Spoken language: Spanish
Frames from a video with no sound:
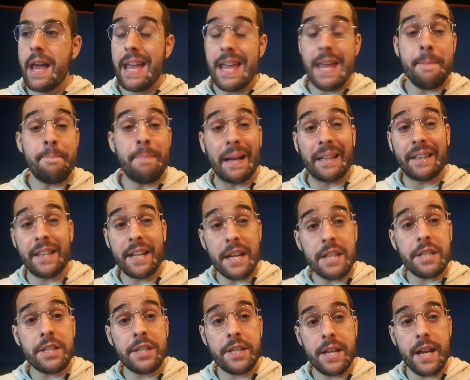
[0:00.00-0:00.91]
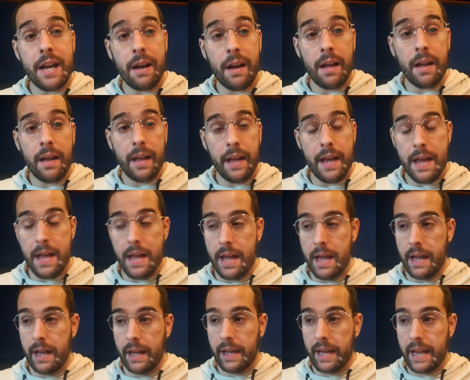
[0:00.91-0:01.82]
Y Patricia,
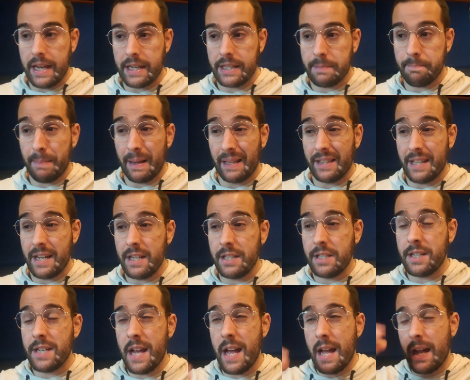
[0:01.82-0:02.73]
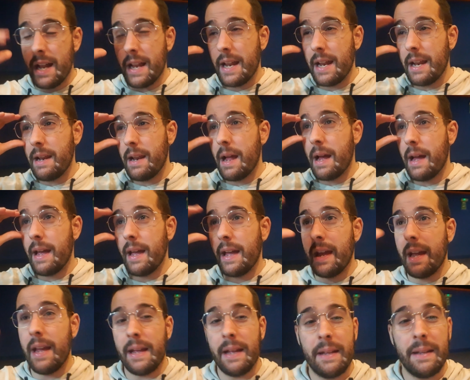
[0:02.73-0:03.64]
eh, que es Patricia,
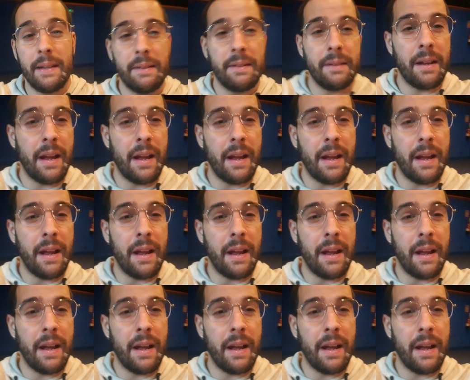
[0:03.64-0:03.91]
eh,